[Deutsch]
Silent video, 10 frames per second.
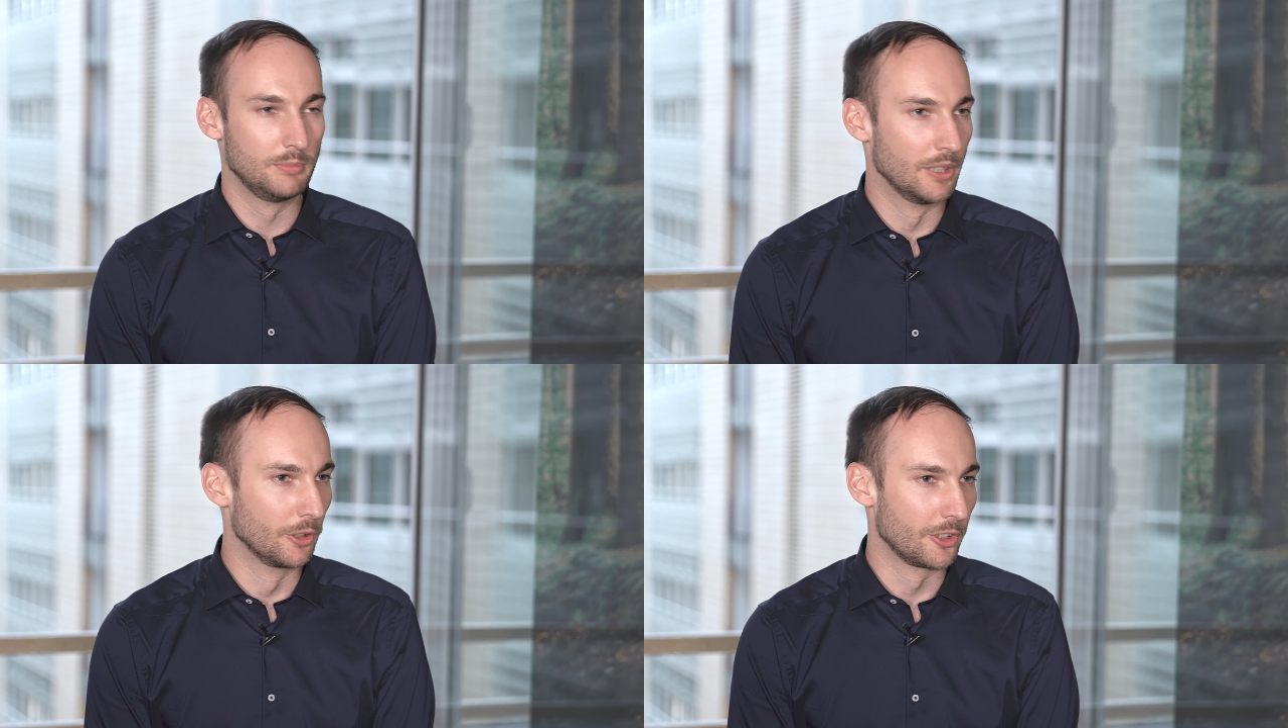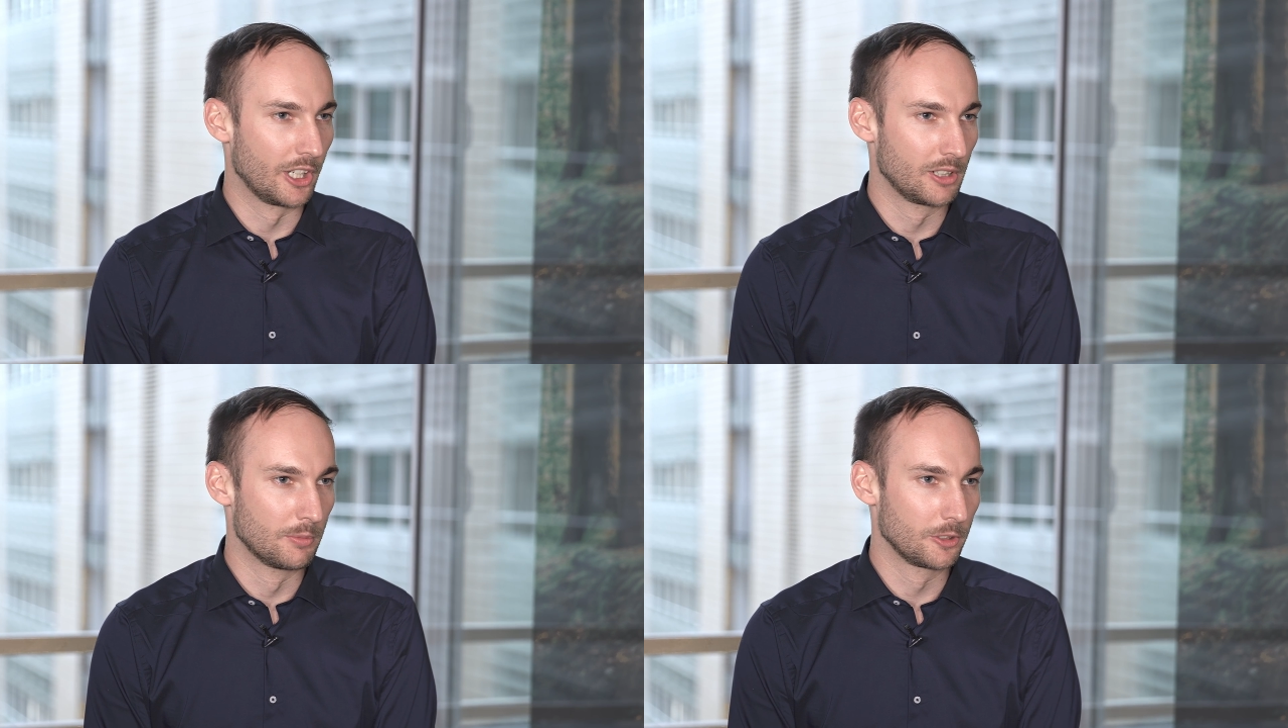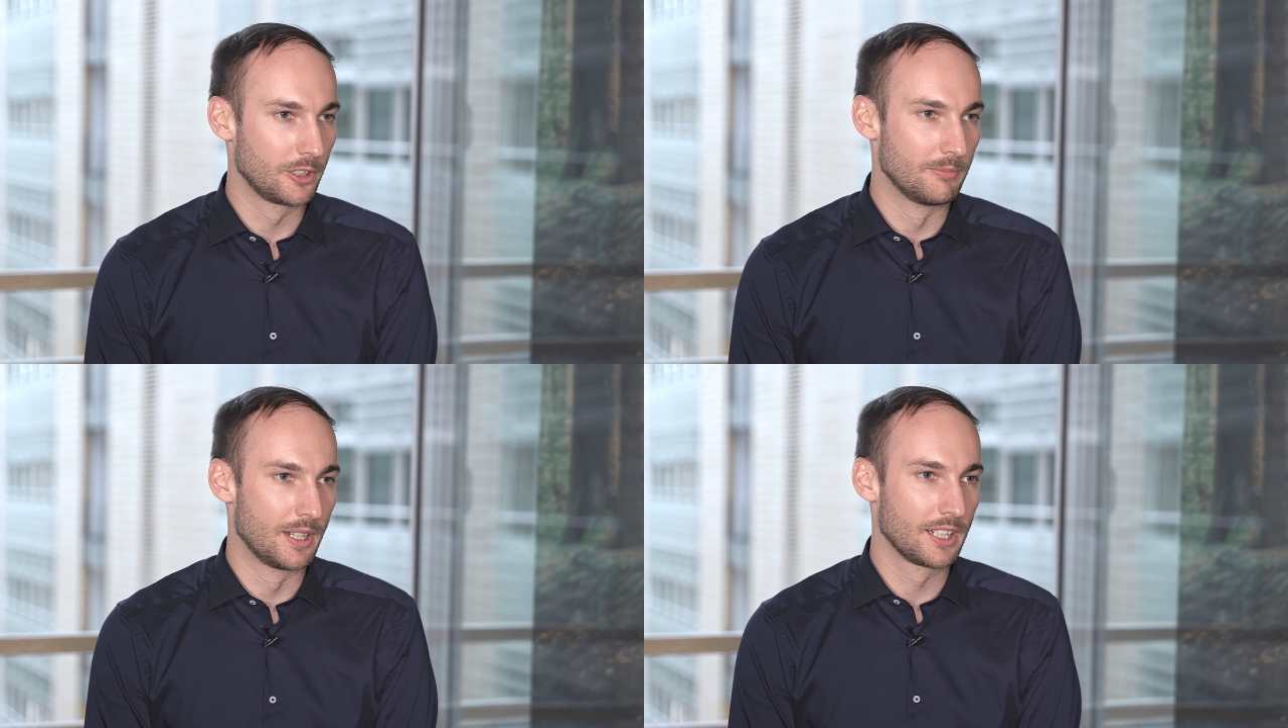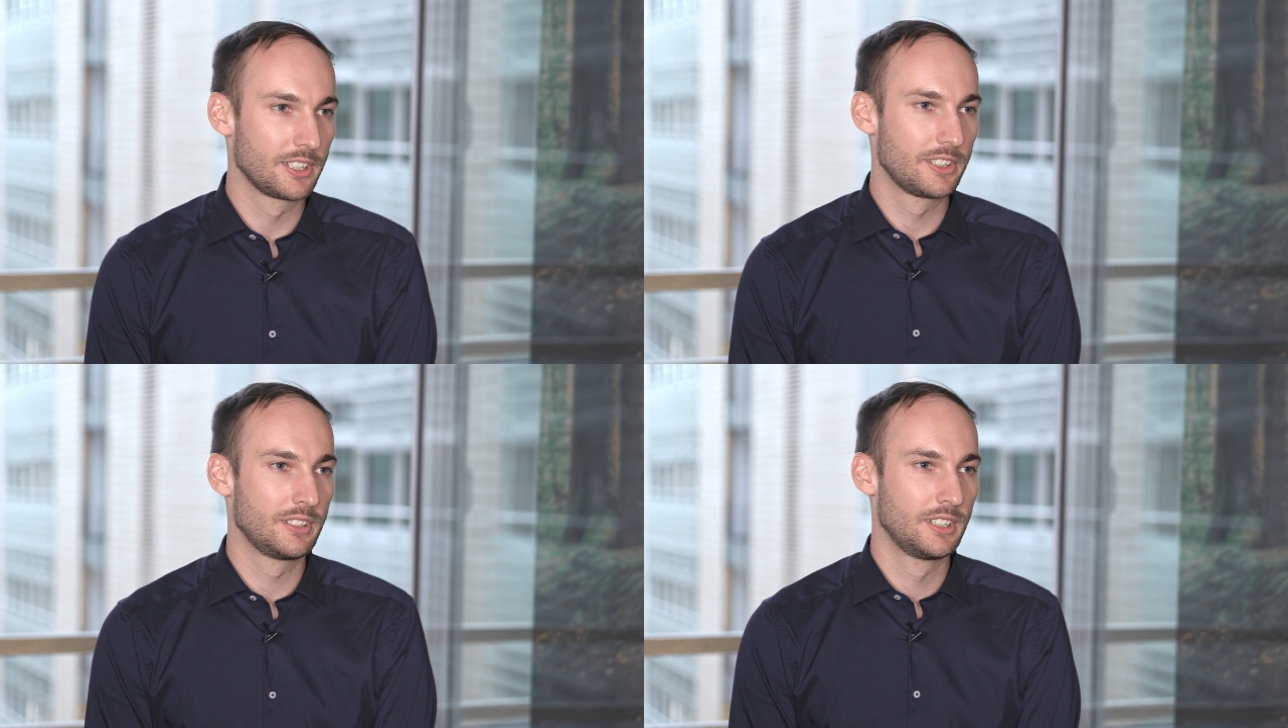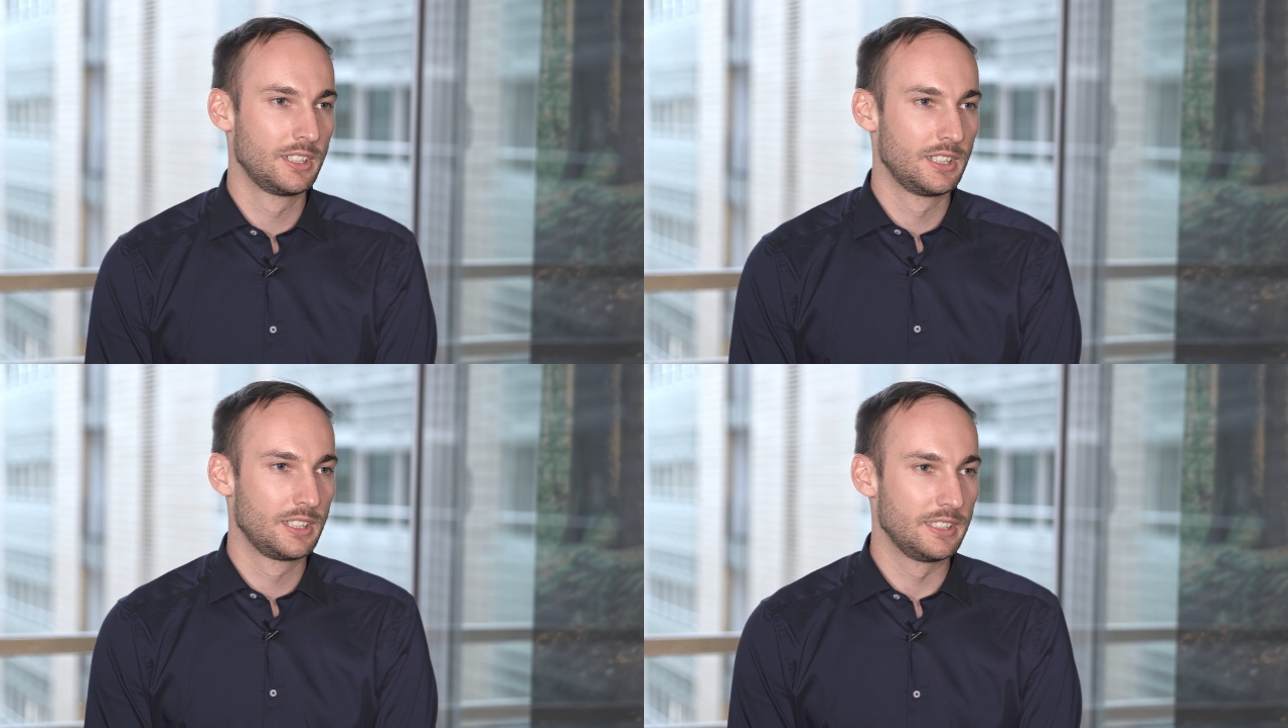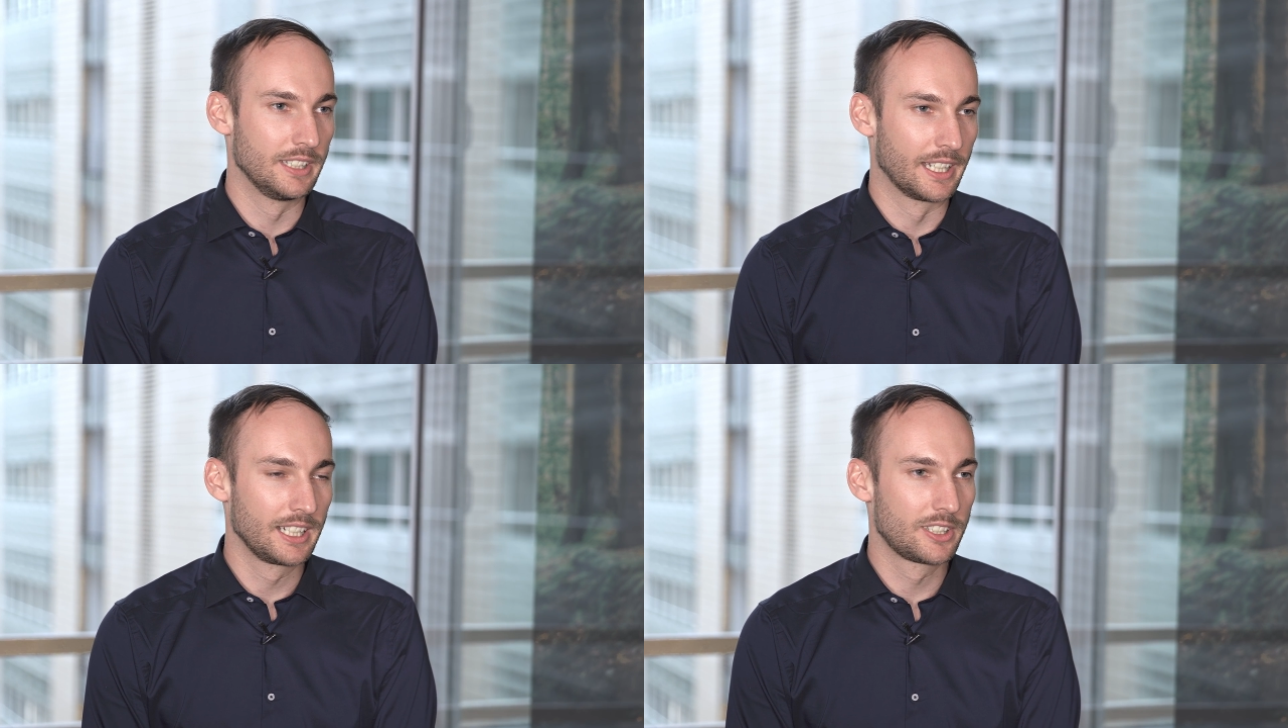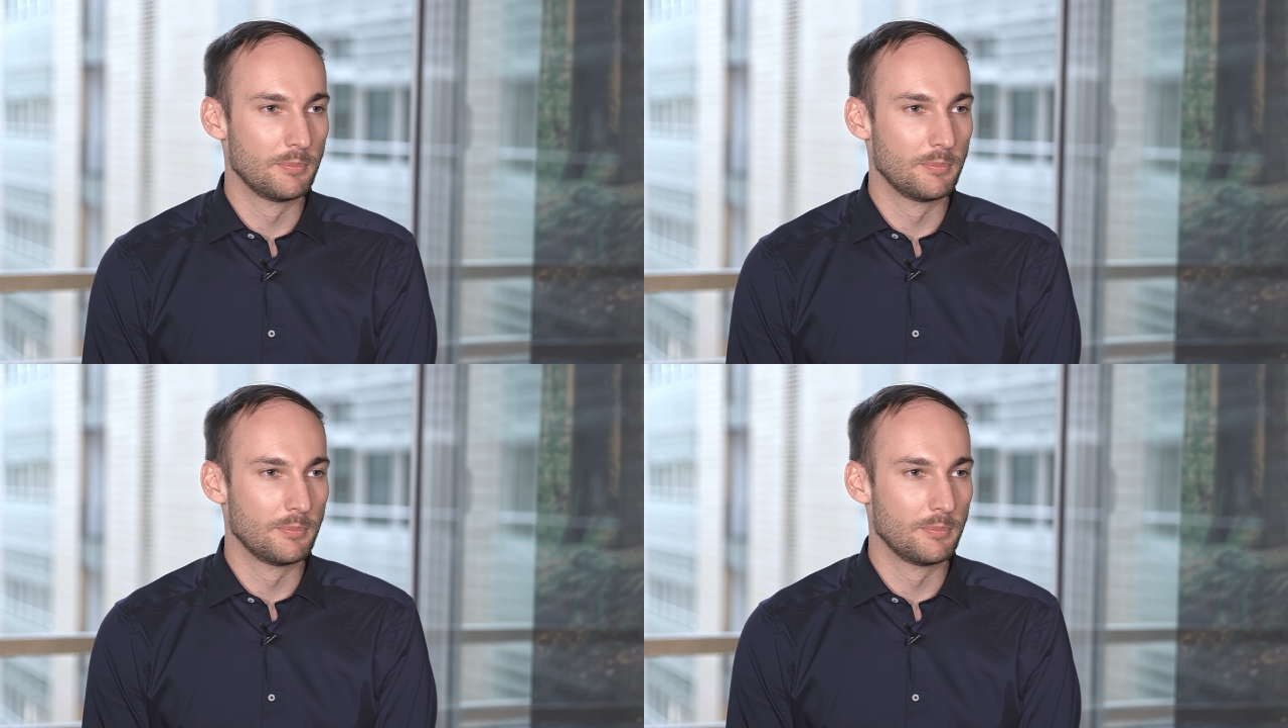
Mir wurde das Angebot gemacht, direkt